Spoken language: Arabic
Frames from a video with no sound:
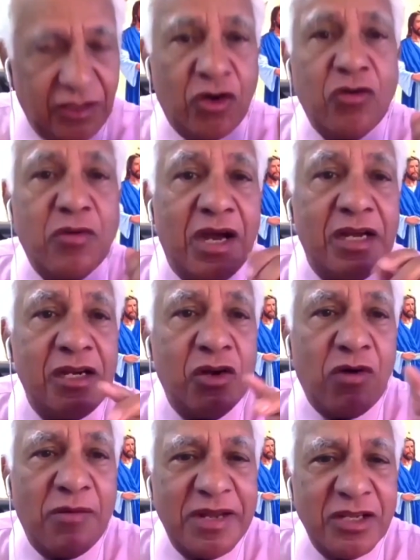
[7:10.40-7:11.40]
اللي هو
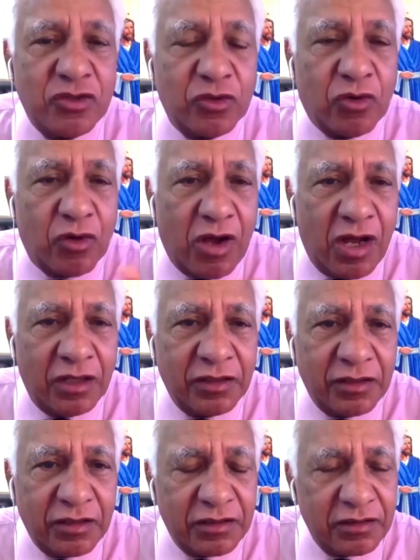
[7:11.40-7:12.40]
اللي هو ميه
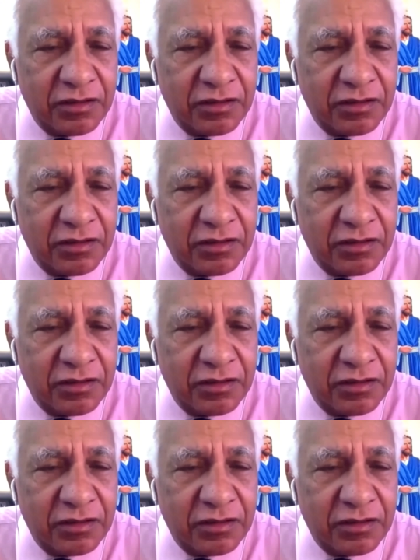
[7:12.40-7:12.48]
القران